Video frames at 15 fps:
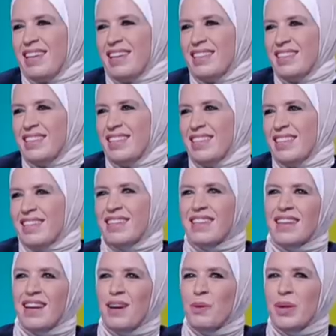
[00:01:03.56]
يعني
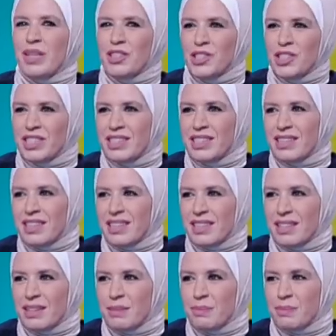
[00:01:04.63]
اول شيء
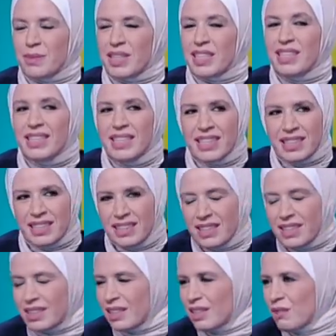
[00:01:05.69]
آه، كتير
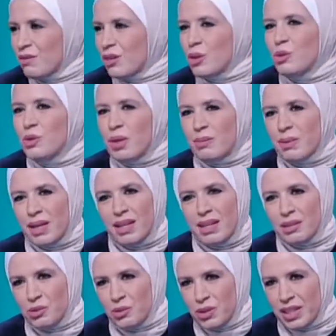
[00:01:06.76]
كتير فخورة
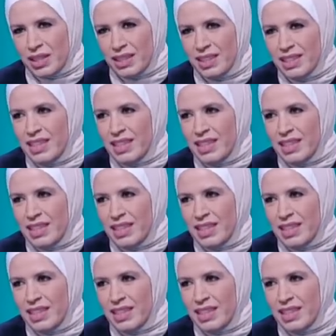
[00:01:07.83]
بقناة رؤيا